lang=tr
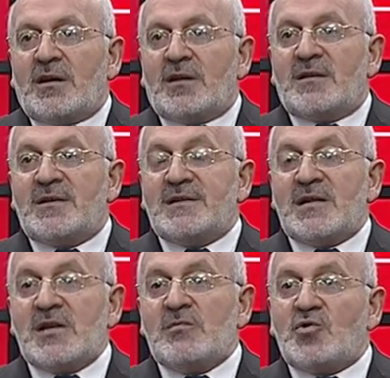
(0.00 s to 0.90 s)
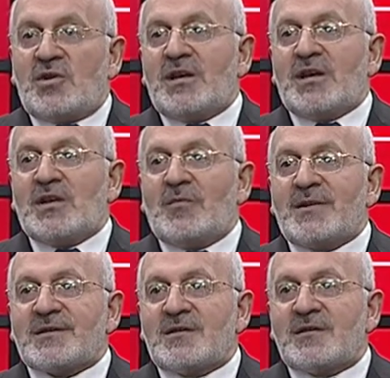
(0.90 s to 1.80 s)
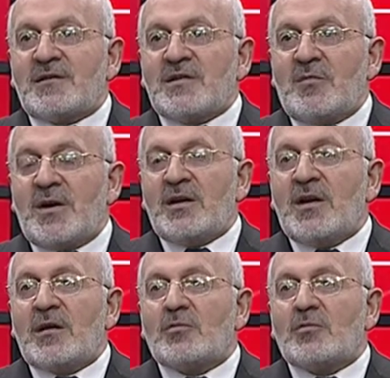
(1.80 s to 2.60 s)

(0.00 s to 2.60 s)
e, dizlerini bükerek namaz kıldığı zaman